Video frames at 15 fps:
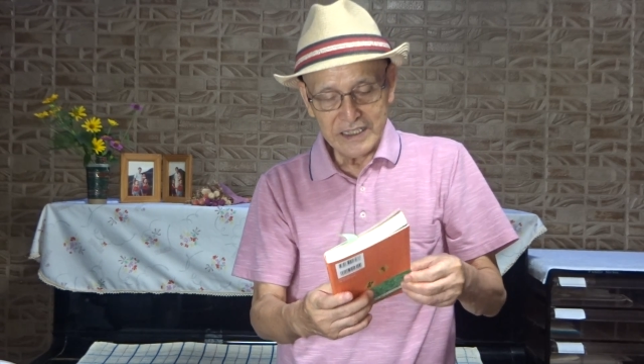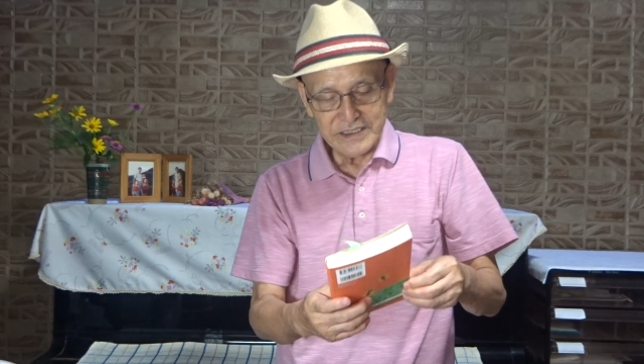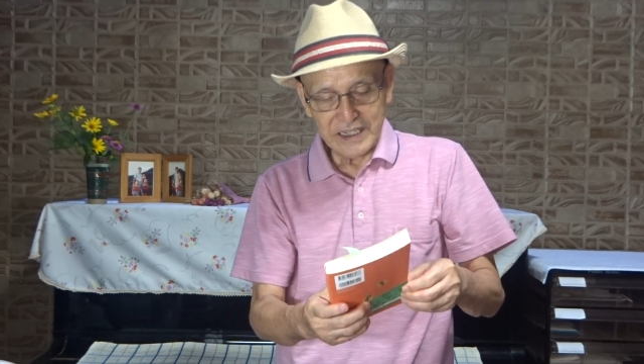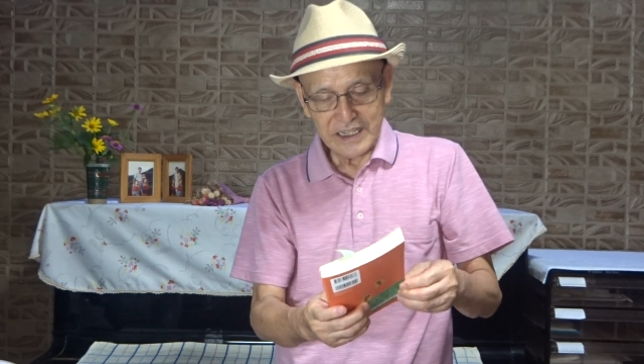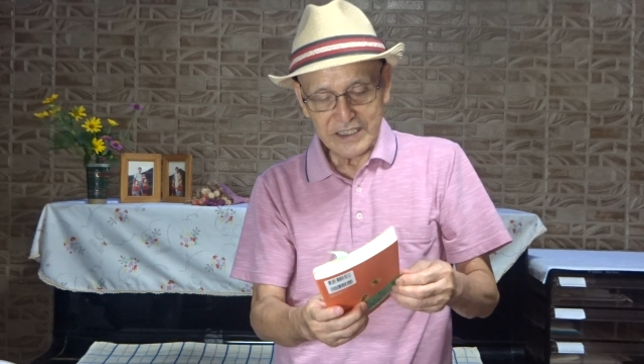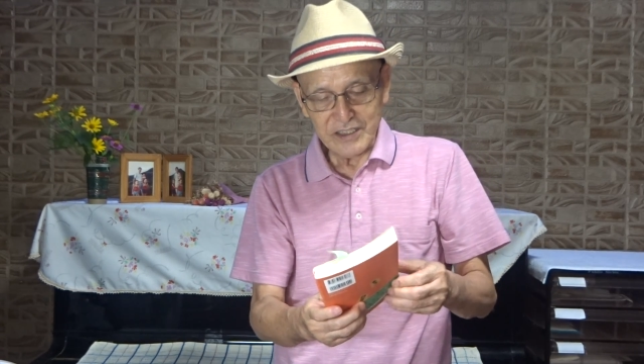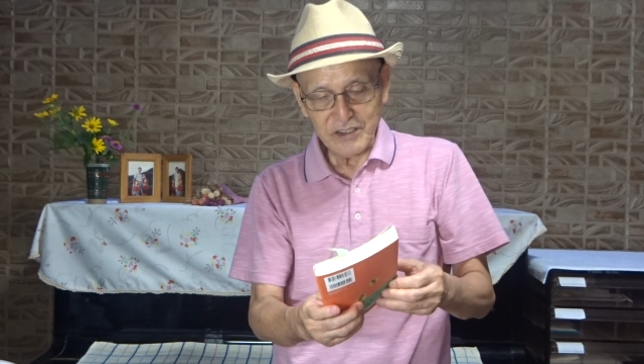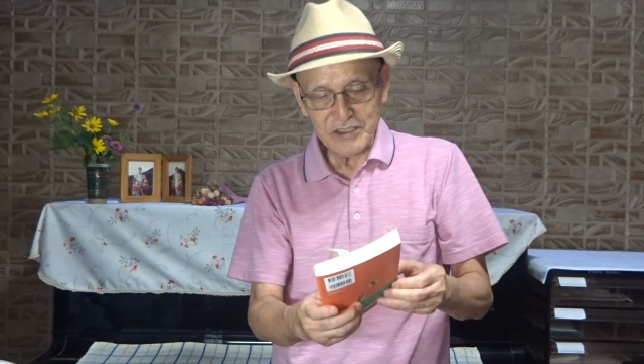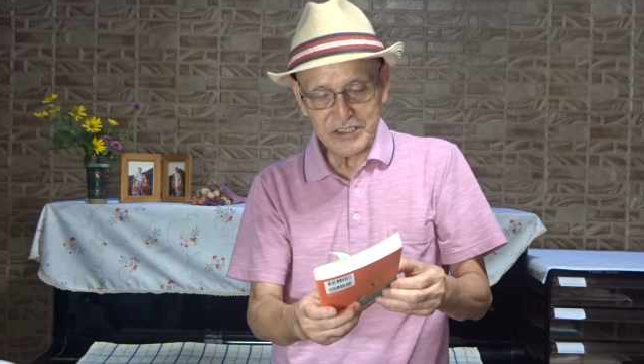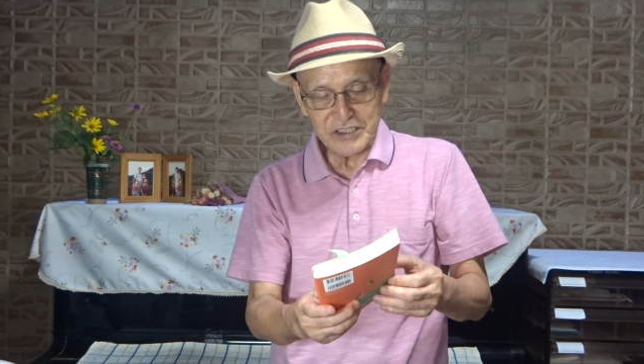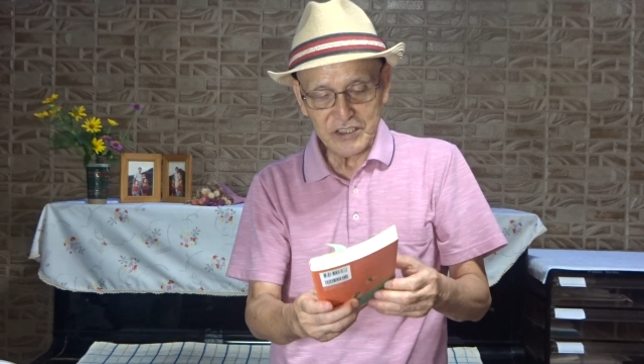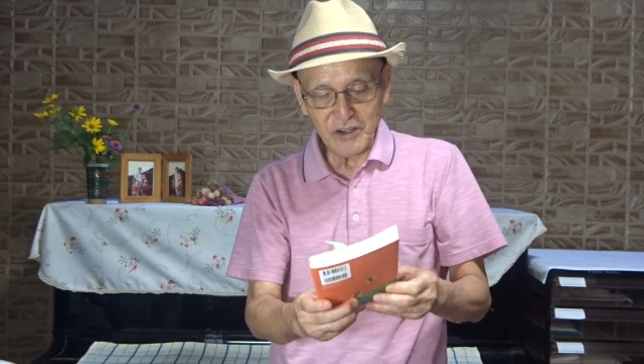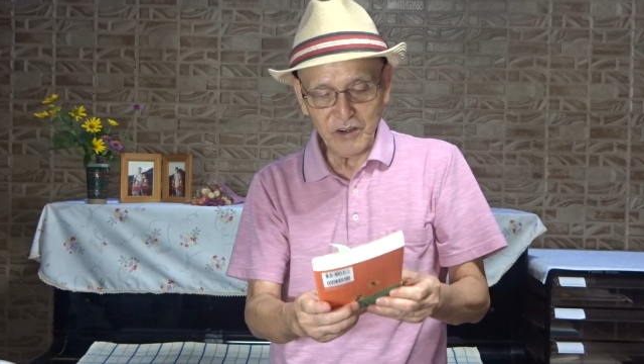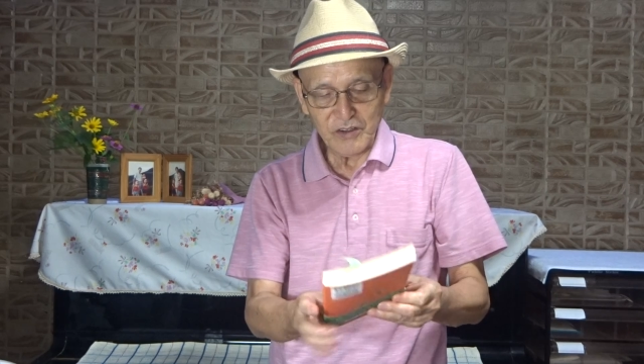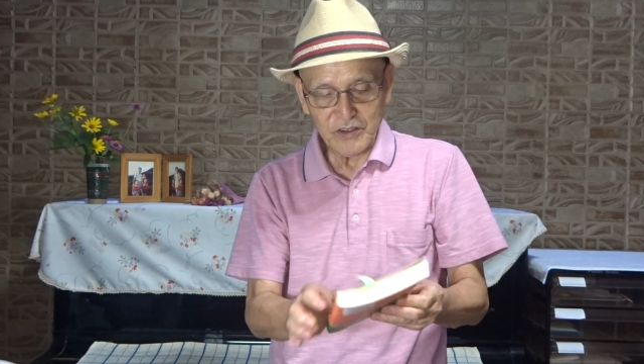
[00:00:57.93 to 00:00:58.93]
さんの師
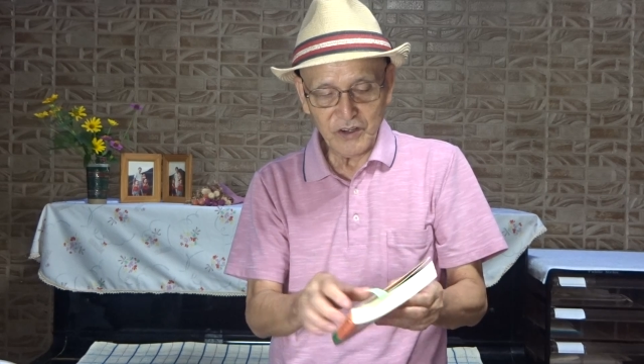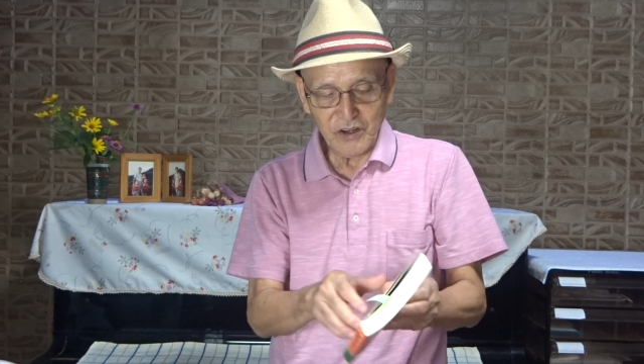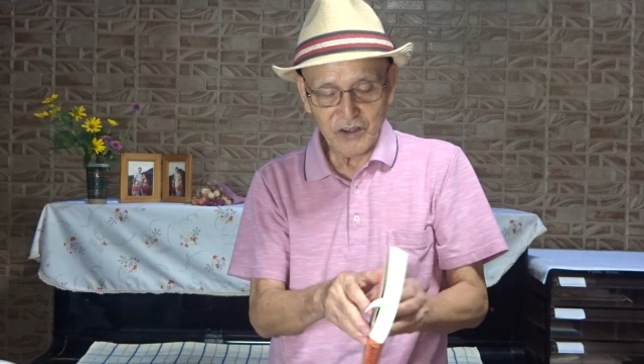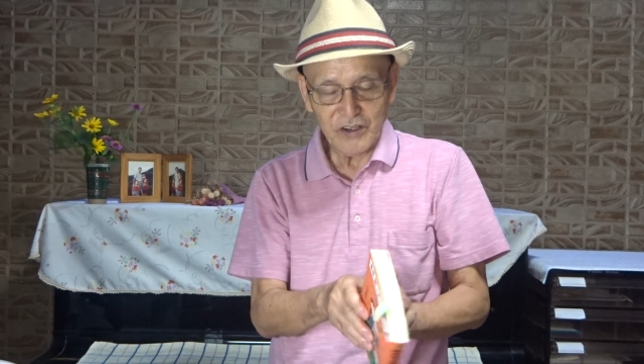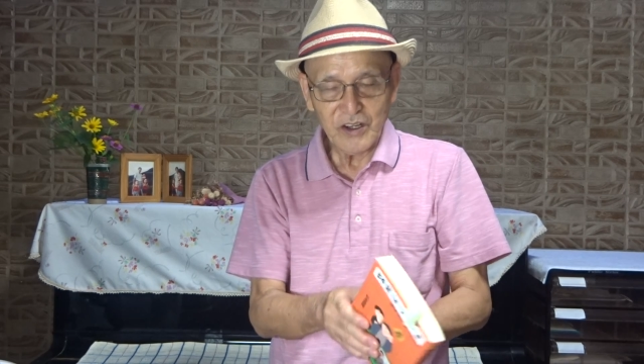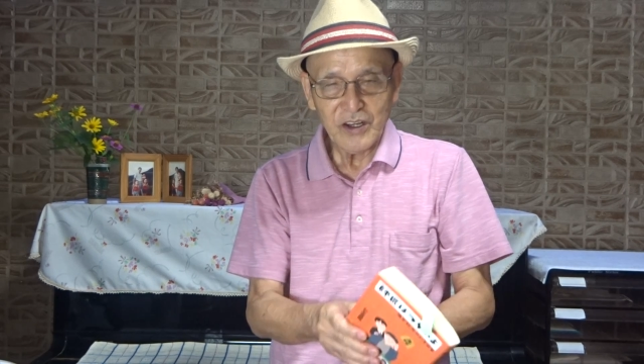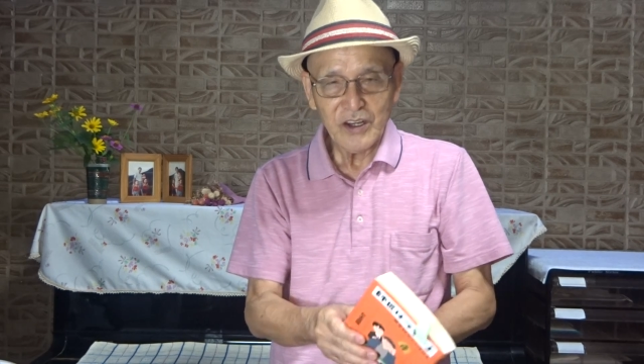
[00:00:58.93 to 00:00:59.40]
匠の